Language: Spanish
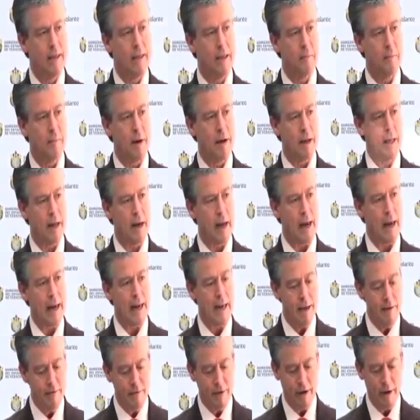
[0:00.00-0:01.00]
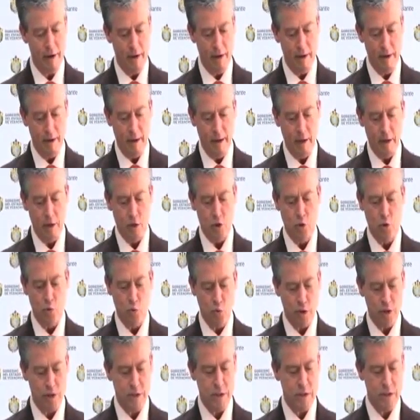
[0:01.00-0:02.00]
de manera libre
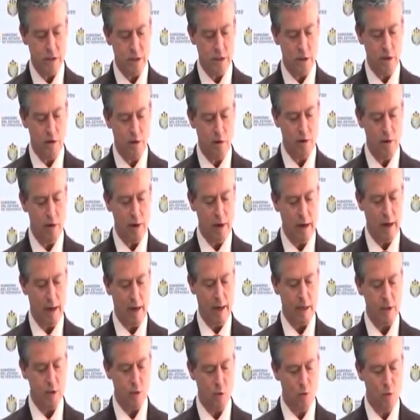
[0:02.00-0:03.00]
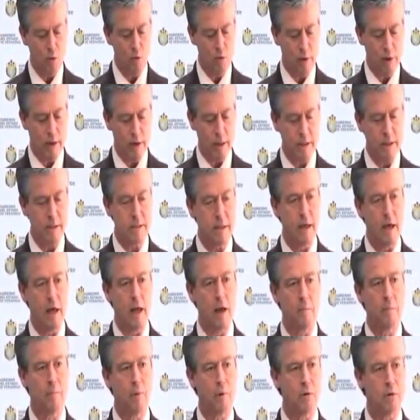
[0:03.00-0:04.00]
su decisión en las urnas
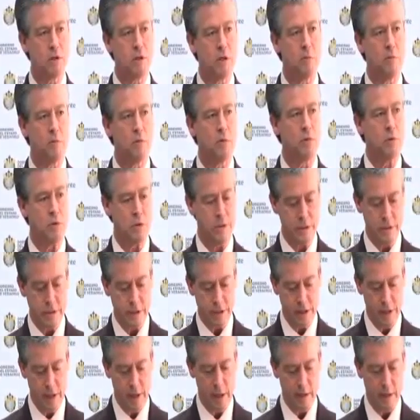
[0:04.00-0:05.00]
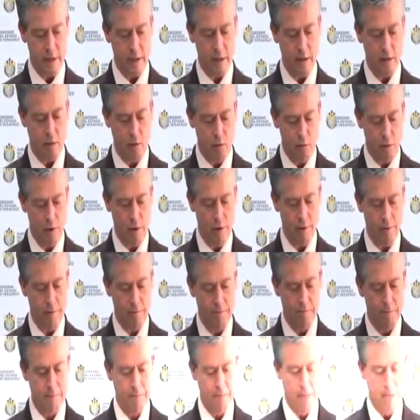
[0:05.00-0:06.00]
el próximo 7 de julio.
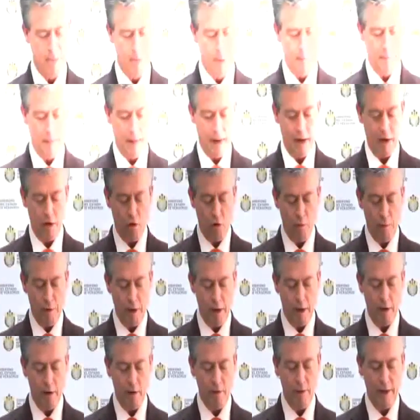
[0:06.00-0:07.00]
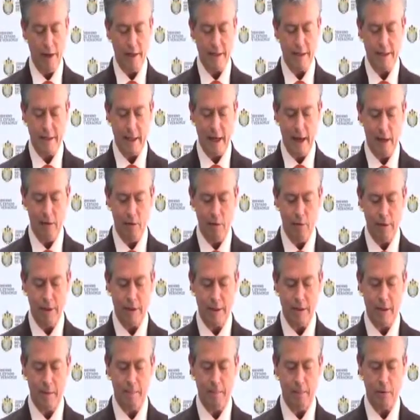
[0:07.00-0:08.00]
Para el gobierno del Estado,
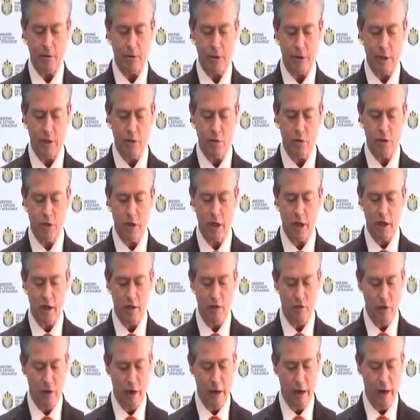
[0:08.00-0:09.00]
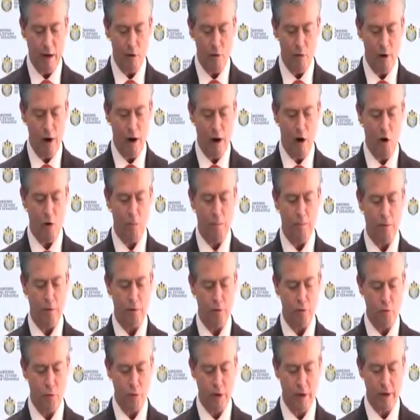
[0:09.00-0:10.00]
este proceso significa una
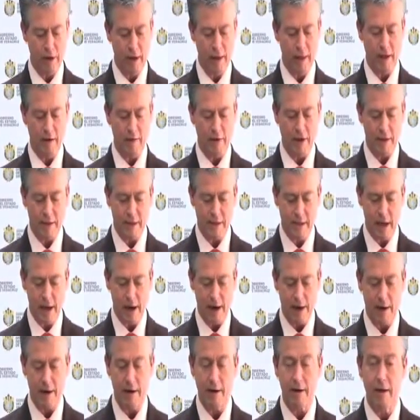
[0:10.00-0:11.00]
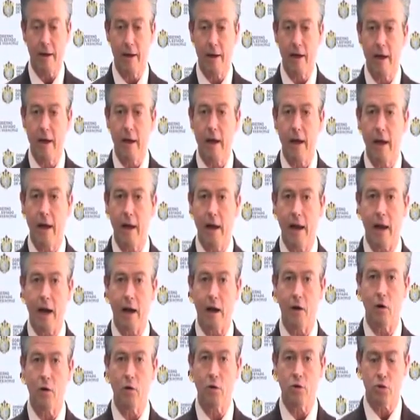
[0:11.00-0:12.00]
oportunidad de avanzar en
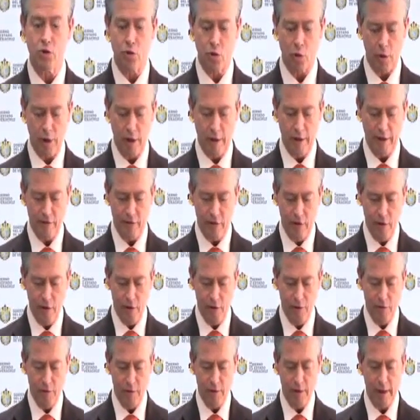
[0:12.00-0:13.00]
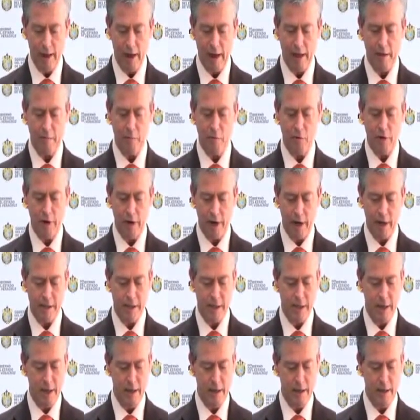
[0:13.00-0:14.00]
la consolidación de la
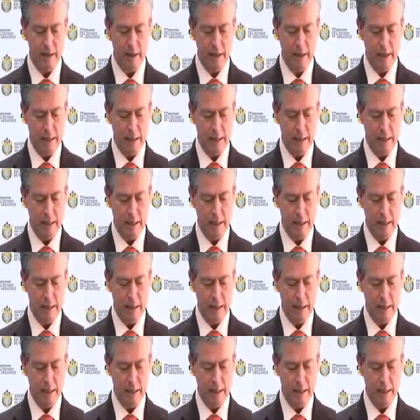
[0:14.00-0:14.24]
democracia